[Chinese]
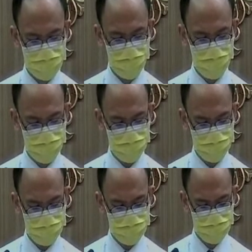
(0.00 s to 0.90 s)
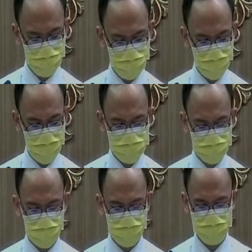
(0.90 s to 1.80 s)
个第三十
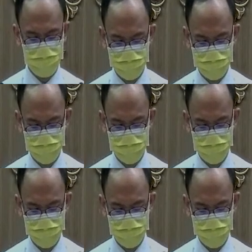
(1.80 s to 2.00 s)
三节，